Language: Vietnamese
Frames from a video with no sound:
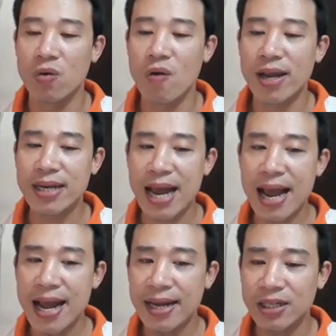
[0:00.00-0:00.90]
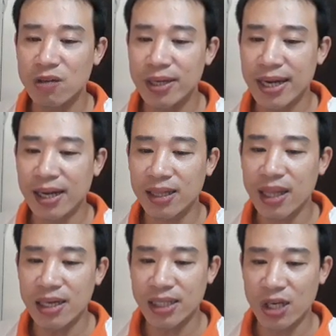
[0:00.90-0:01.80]
Ngoài ra, trong cái ngày
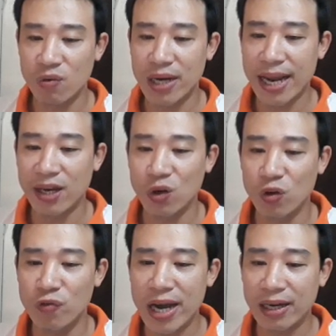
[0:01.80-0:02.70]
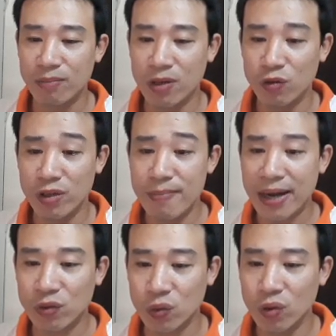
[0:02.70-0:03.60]
Tân Sửu này đối với bạn, đối với
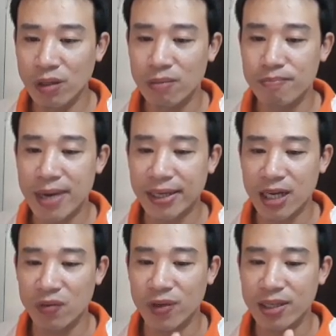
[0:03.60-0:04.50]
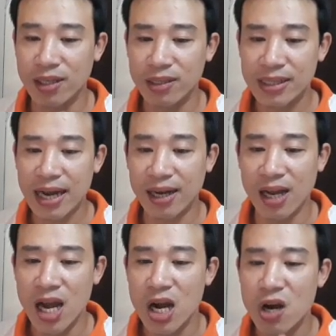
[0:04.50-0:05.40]
bạn tuổi Tuất, bạn cần phải nhớ rằng
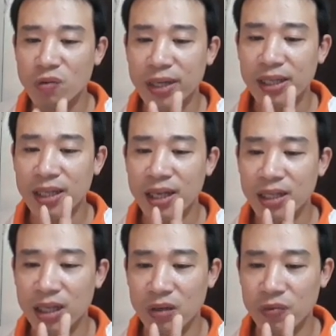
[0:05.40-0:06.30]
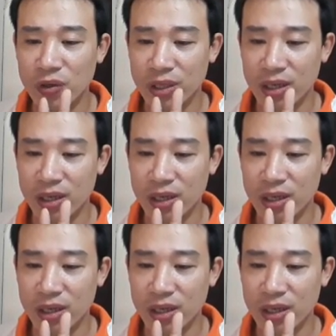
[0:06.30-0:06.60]
không nên tin tưởng vào